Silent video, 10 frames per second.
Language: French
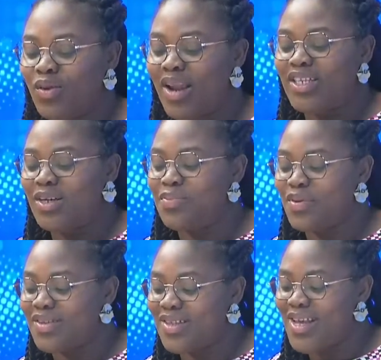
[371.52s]
la
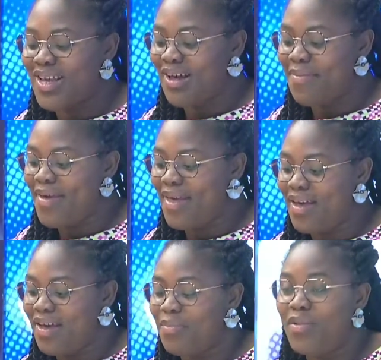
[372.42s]
Champions League, hein,
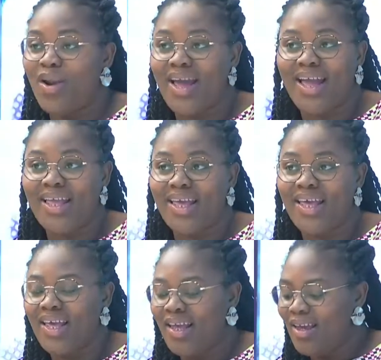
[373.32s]
euh, mais on l'a
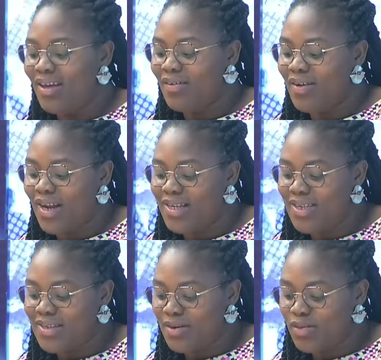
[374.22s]
gagné. Voilà,
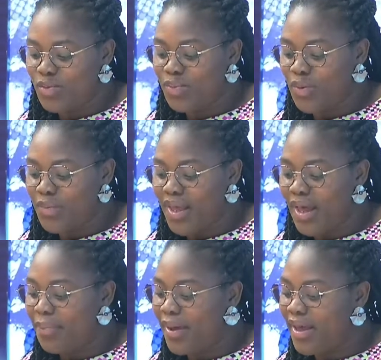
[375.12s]
ça c'est le tout premier.
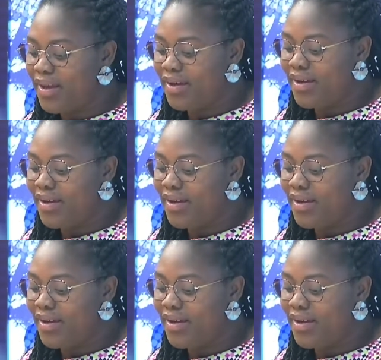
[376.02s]
Après,